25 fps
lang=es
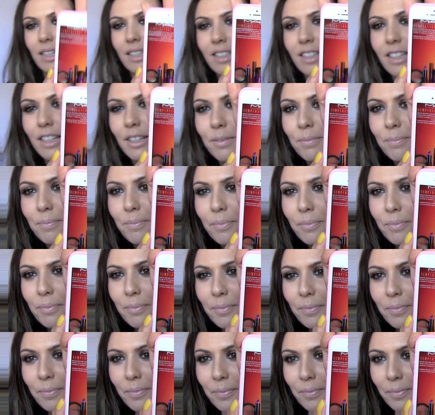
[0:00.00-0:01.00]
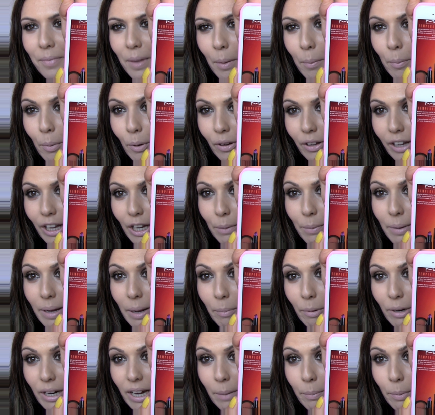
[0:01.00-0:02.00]
así, porque no me voy
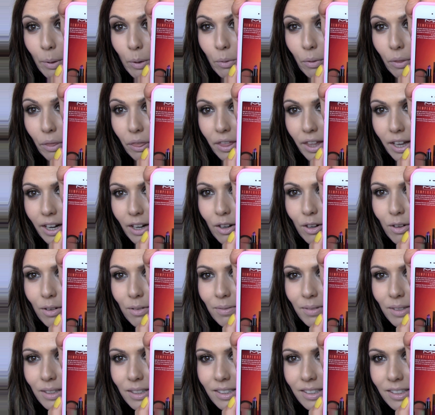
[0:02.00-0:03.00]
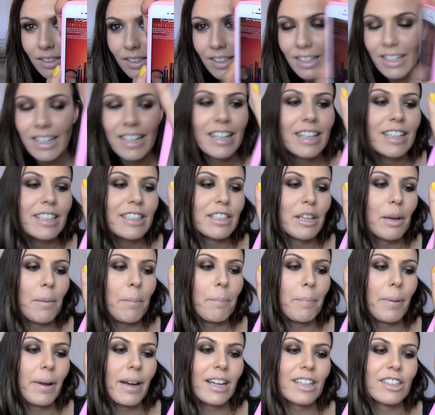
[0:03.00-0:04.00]
a poner a pronunciarlo.
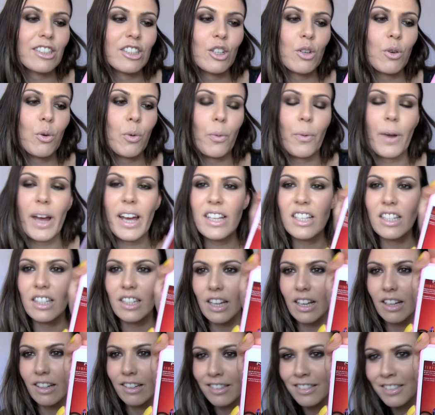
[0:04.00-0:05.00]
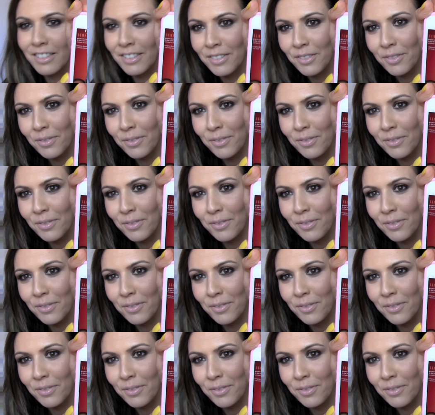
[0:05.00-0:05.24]
Temperature Rising.